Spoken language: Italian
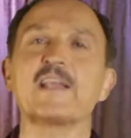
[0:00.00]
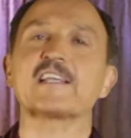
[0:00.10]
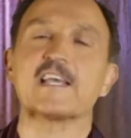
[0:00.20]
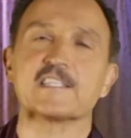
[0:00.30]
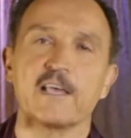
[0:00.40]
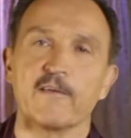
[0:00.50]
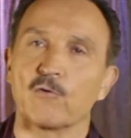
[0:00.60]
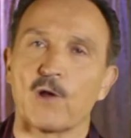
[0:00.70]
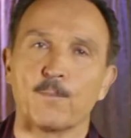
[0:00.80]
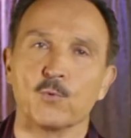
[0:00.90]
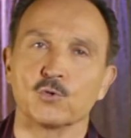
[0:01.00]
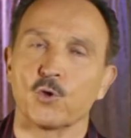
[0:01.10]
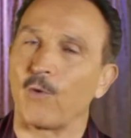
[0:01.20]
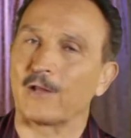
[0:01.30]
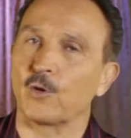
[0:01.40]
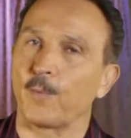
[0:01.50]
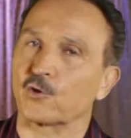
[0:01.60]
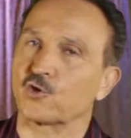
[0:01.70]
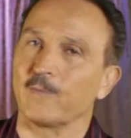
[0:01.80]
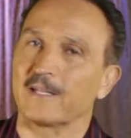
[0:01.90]
Perché scrivere un appunto quando
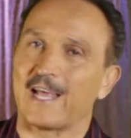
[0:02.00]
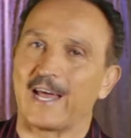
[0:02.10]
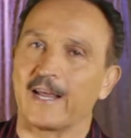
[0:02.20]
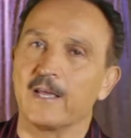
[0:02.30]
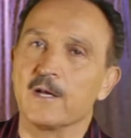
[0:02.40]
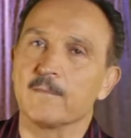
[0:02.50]
posso mandare